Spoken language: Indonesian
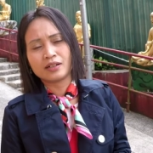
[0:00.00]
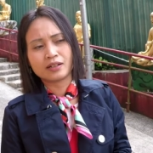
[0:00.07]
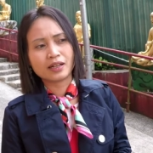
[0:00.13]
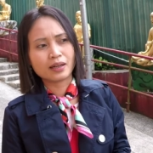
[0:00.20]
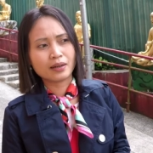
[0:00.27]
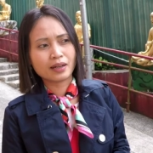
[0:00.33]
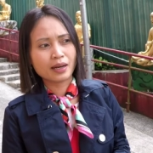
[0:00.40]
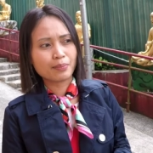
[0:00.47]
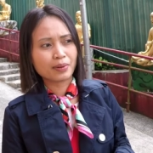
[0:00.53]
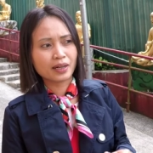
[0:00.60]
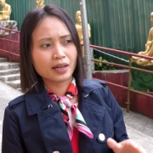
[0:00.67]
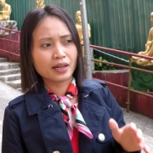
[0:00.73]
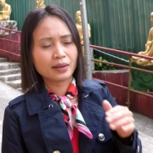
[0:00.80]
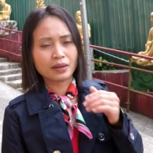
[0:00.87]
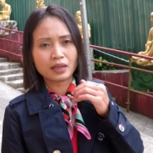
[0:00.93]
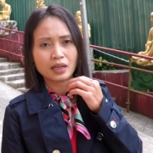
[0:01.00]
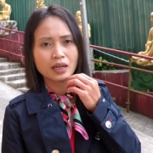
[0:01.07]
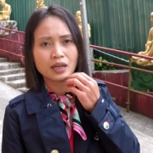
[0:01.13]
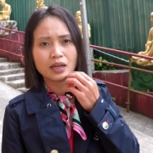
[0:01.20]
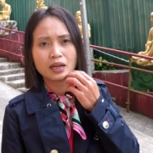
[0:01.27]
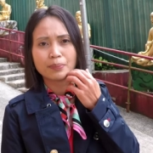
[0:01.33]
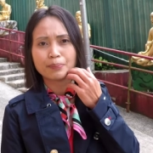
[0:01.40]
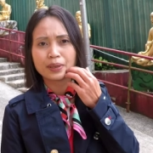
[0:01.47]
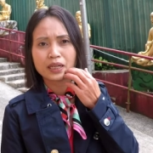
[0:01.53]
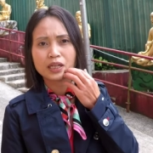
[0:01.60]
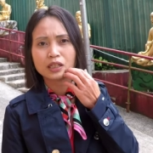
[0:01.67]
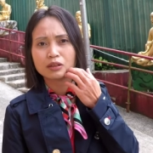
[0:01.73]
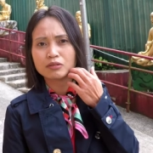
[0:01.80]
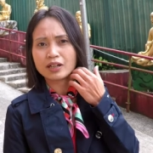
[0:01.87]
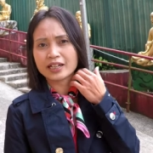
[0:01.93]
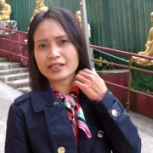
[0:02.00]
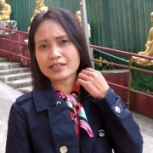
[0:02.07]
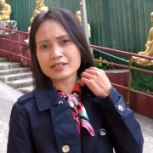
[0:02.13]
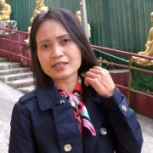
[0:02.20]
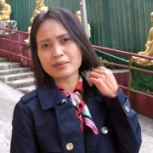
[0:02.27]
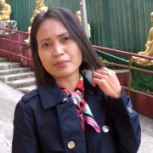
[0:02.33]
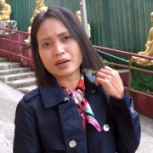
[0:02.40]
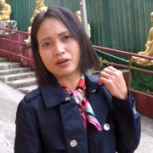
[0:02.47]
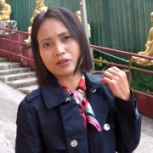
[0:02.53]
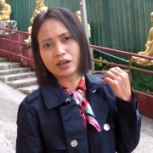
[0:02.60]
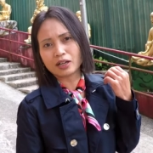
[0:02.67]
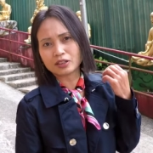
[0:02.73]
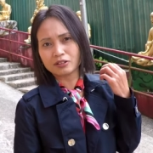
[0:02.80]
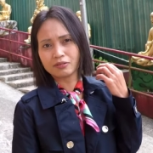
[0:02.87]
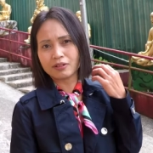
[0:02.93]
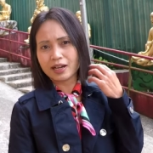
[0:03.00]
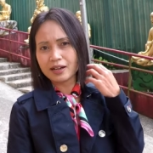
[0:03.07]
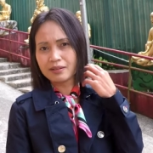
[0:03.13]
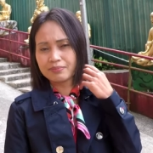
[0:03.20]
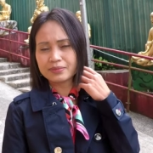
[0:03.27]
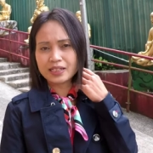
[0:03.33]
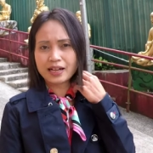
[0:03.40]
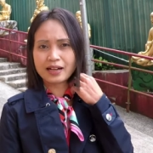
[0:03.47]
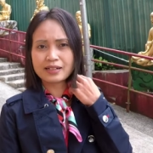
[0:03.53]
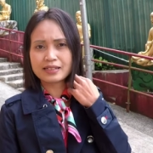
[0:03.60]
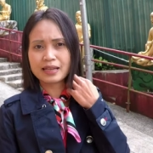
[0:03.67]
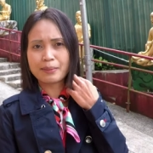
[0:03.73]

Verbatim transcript: nggak nggak pernah uh, perhitungan ya sama orang tua jangan